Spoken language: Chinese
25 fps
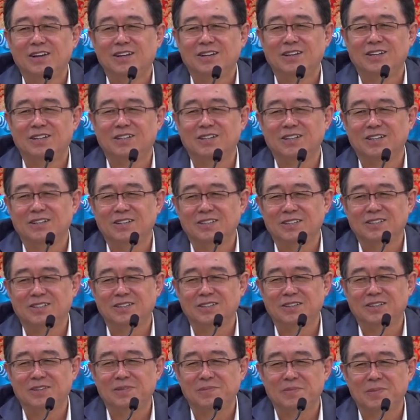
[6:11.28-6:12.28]
是个
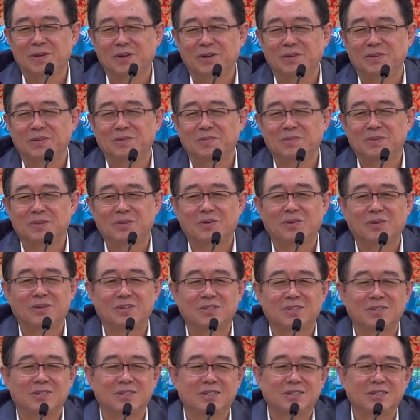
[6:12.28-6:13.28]
这个没有那么多，
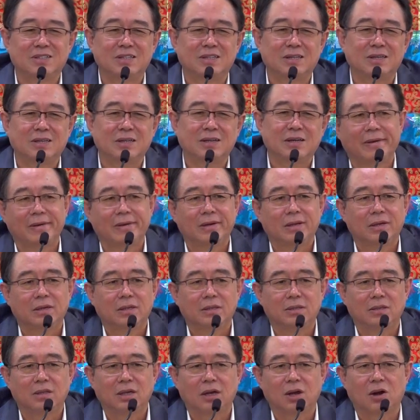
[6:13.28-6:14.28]
所以是，
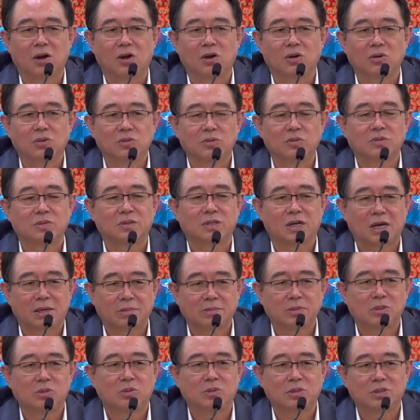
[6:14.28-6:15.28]
你好好用，差
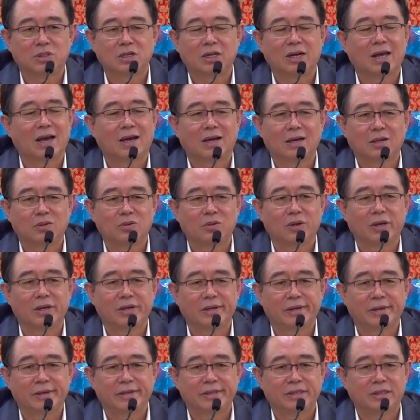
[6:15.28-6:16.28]
不多这两个月
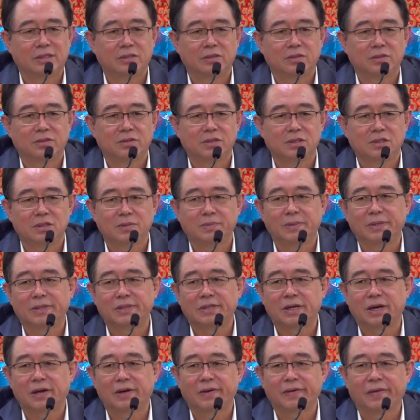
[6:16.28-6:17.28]
也就基本
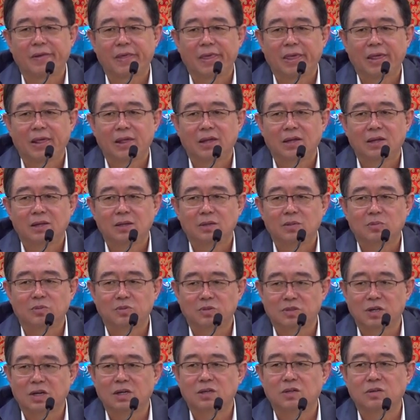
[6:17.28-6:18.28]
上，五
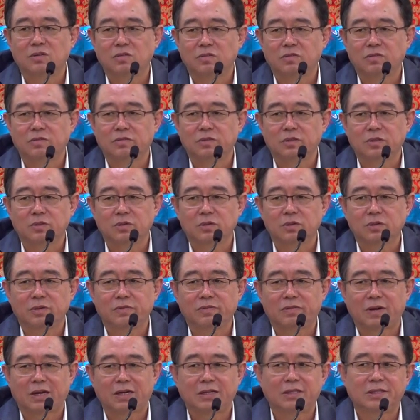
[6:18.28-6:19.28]
脏六腑就会
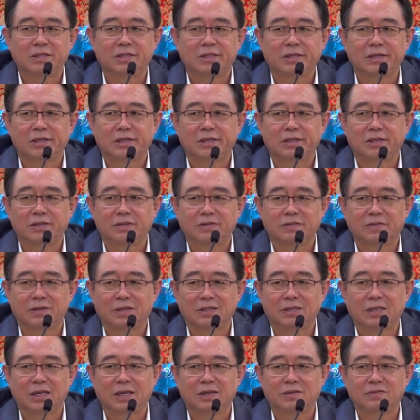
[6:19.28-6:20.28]
发生一个
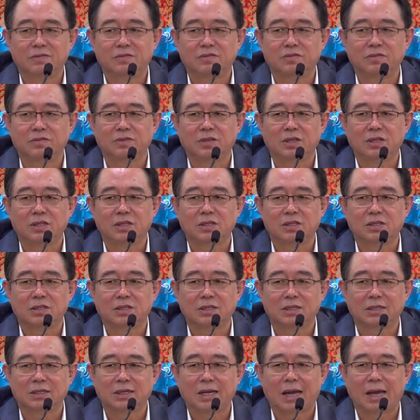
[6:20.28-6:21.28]
翻天覆地的这
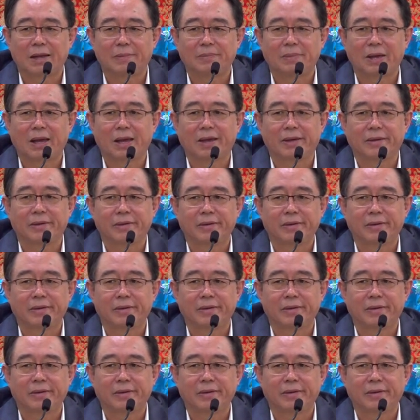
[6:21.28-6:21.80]
个改变，